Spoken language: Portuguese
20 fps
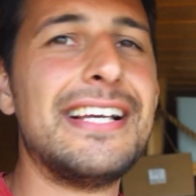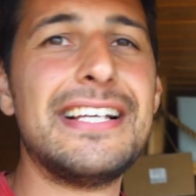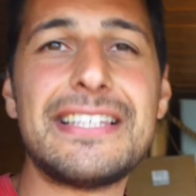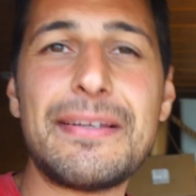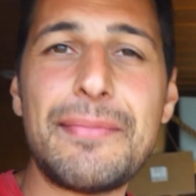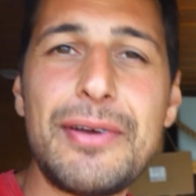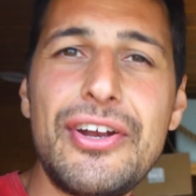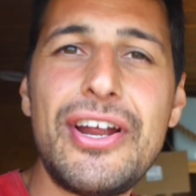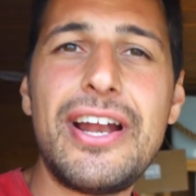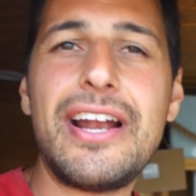
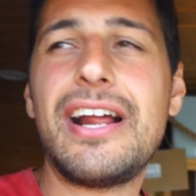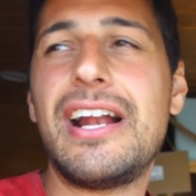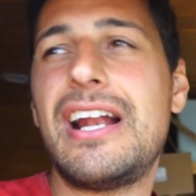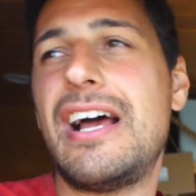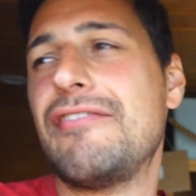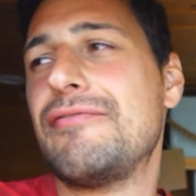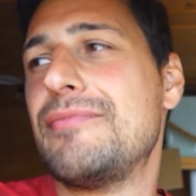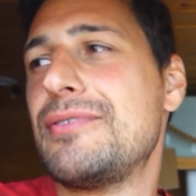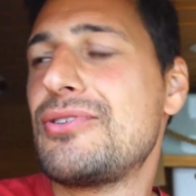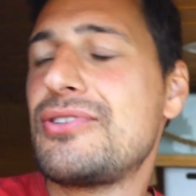Também não era
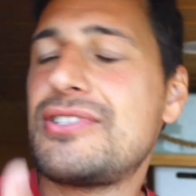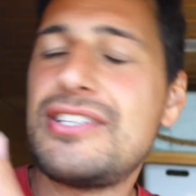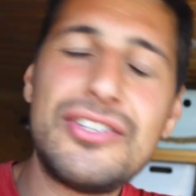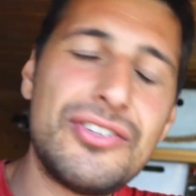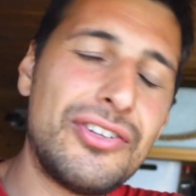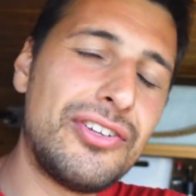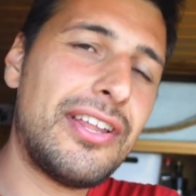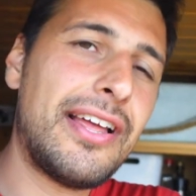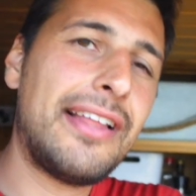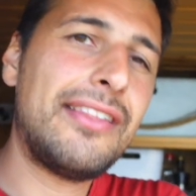grave, mas o
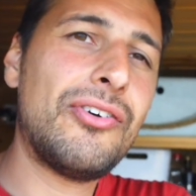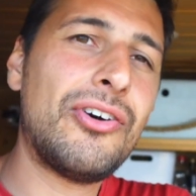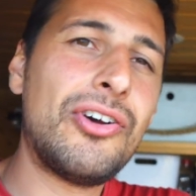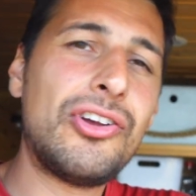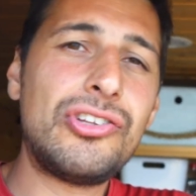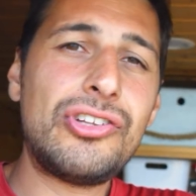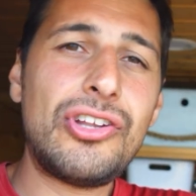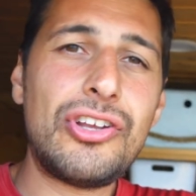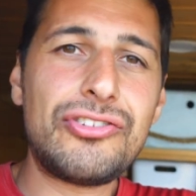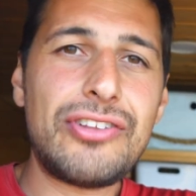sítio onde,
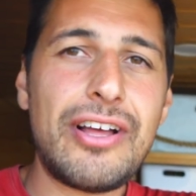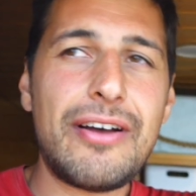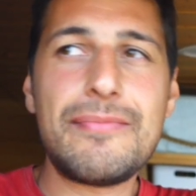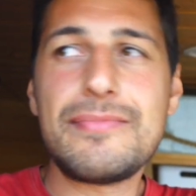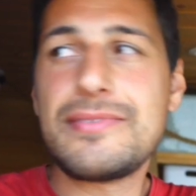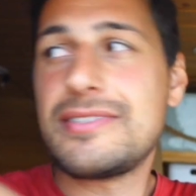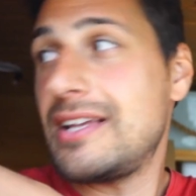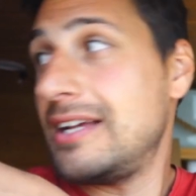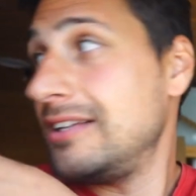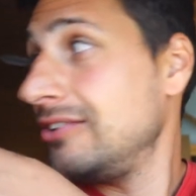onde nós
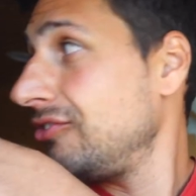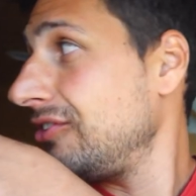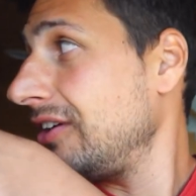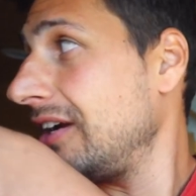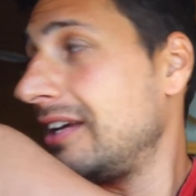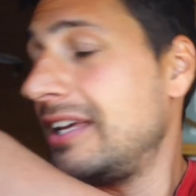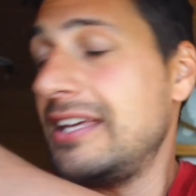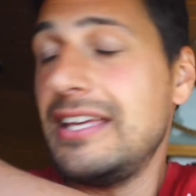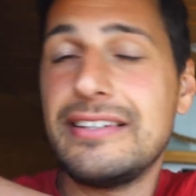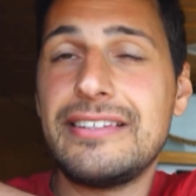estávamos antes, estava
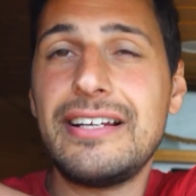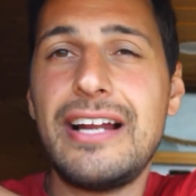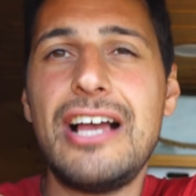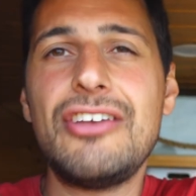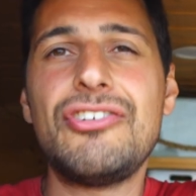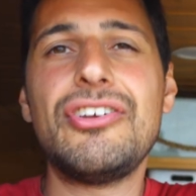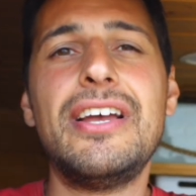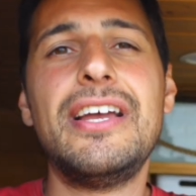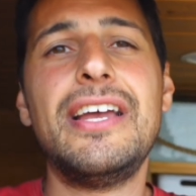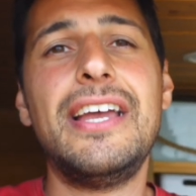aqui inclinado.
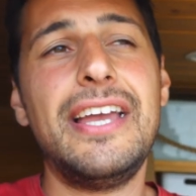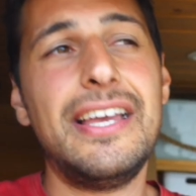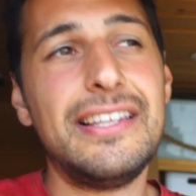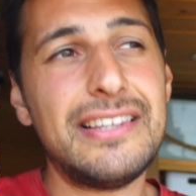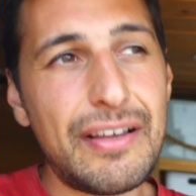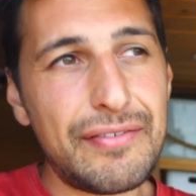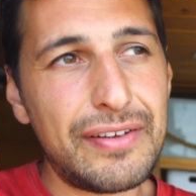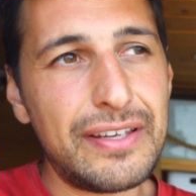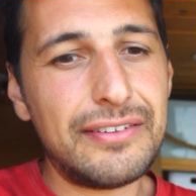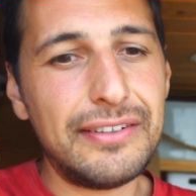atrás,
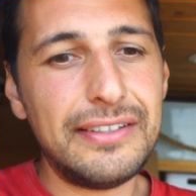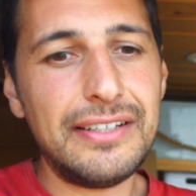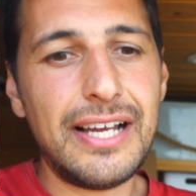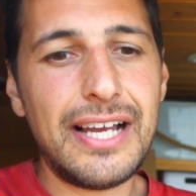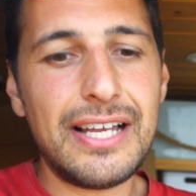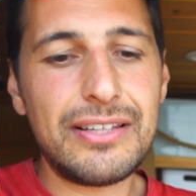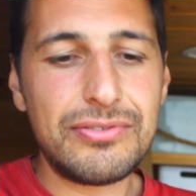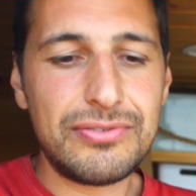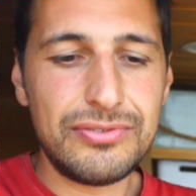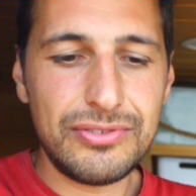estava
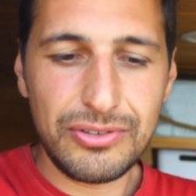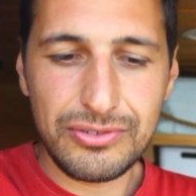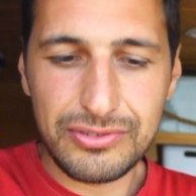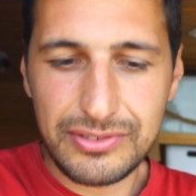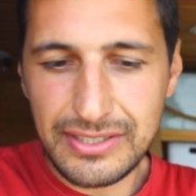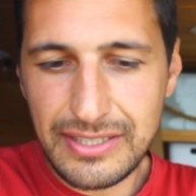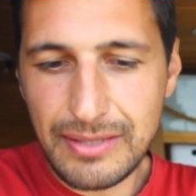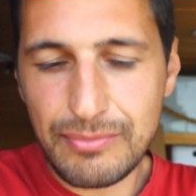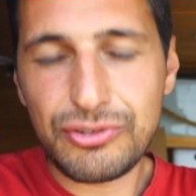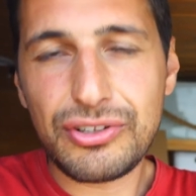inclinado, não
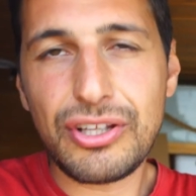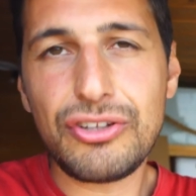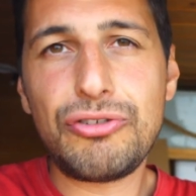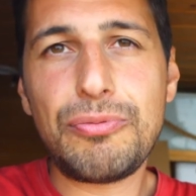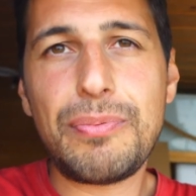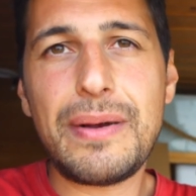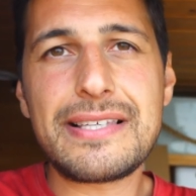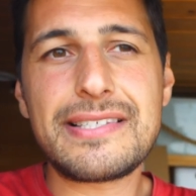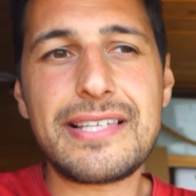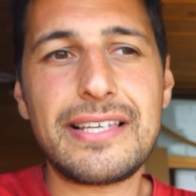tínhamos tanto
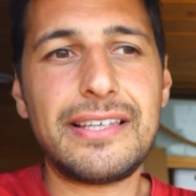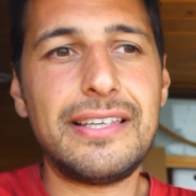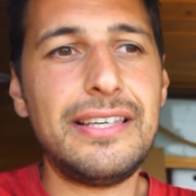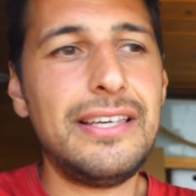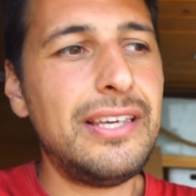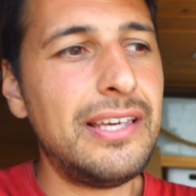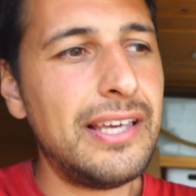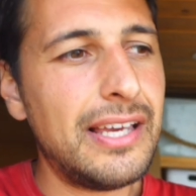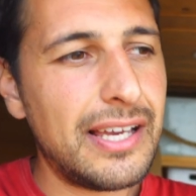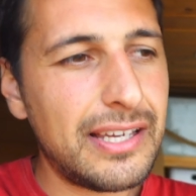espaço
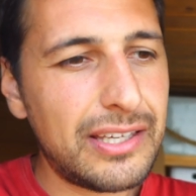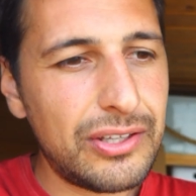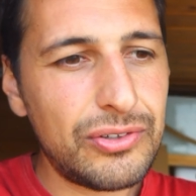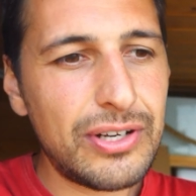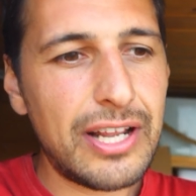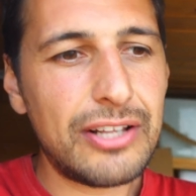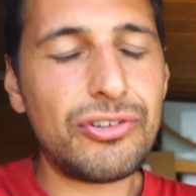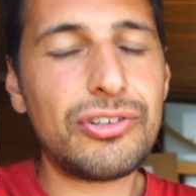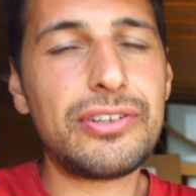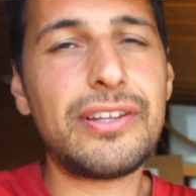aqui. Aqui o
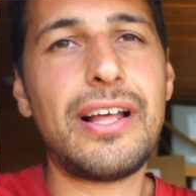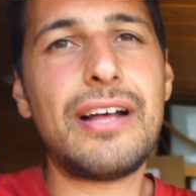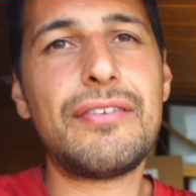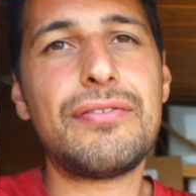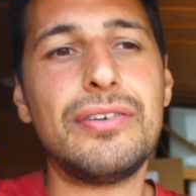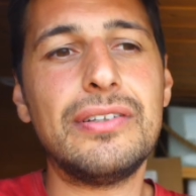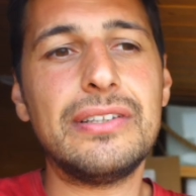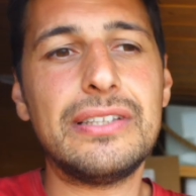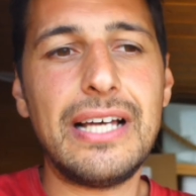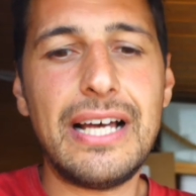Nacho está à
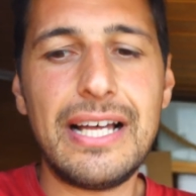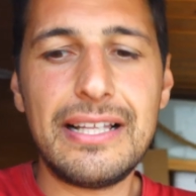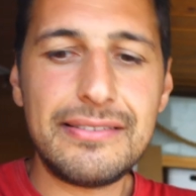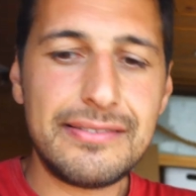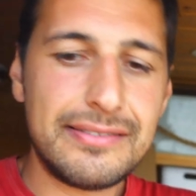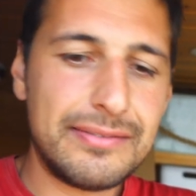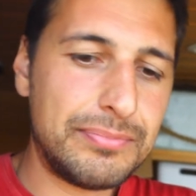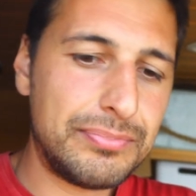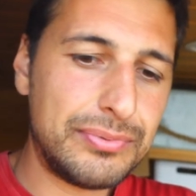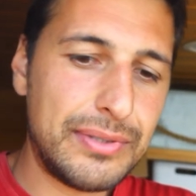vontade,
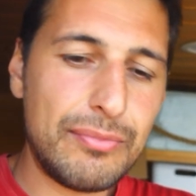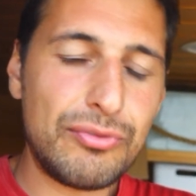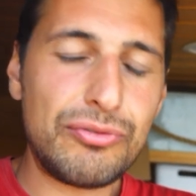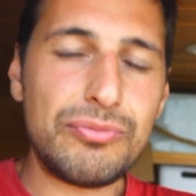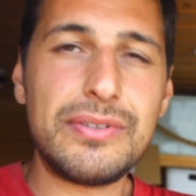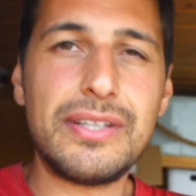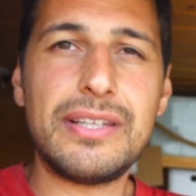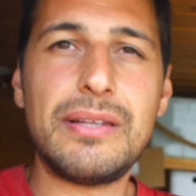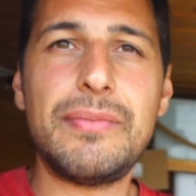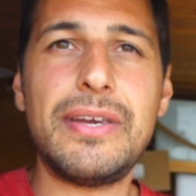podemos
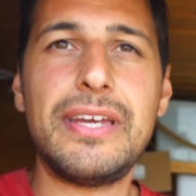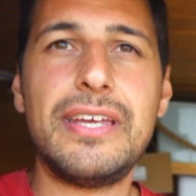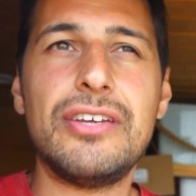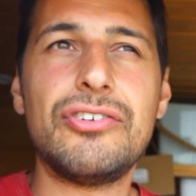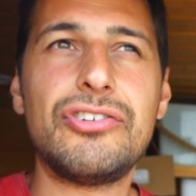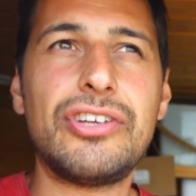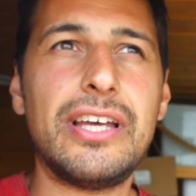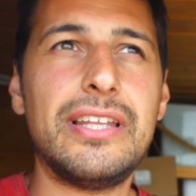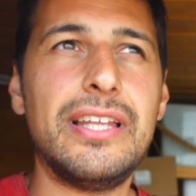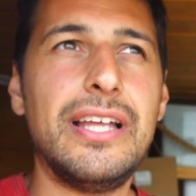meter também aqui
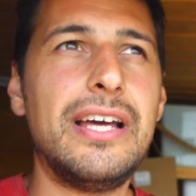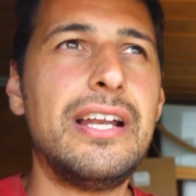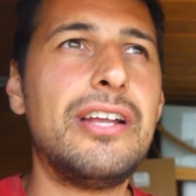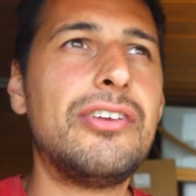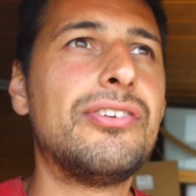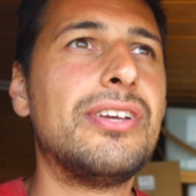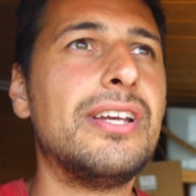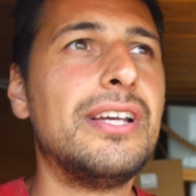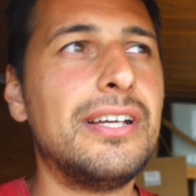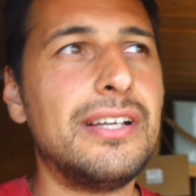as
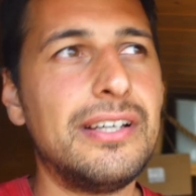cadeiras.